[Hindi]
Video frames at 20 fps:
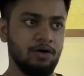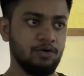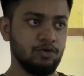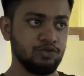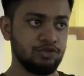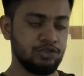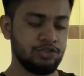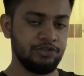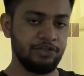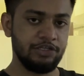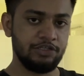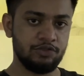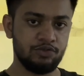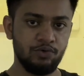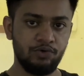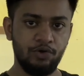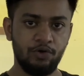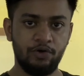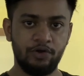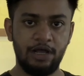और उस नेचर
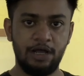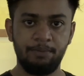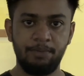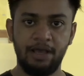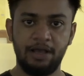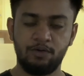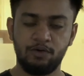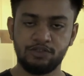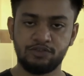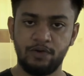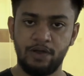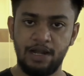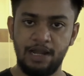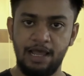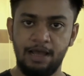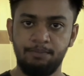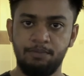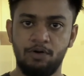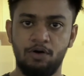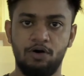स्टूडियो का नाम है एक्वास्क्वायर
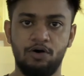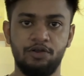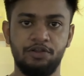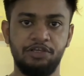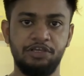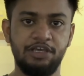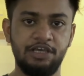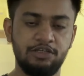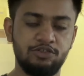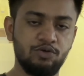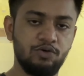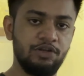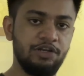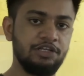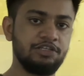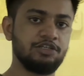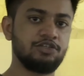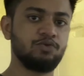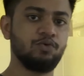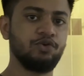लैब और ये जो
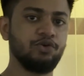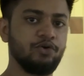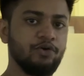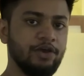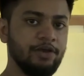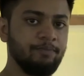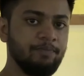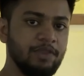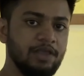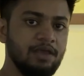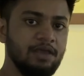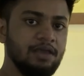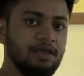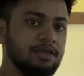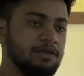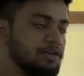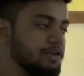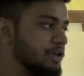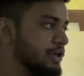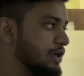नेचर स्टूडियो है
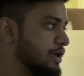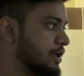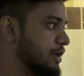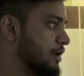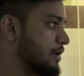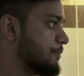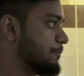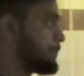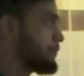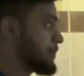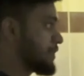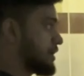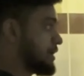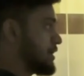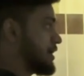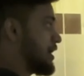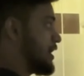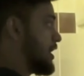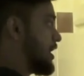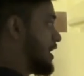ये
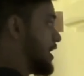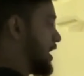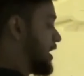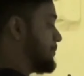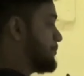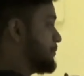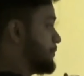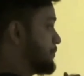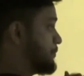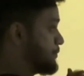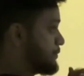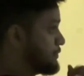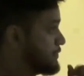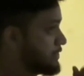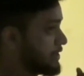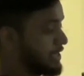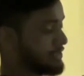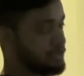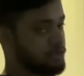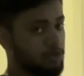अब
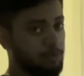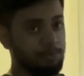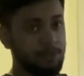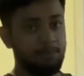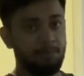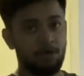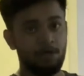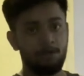ऐसे सोमिया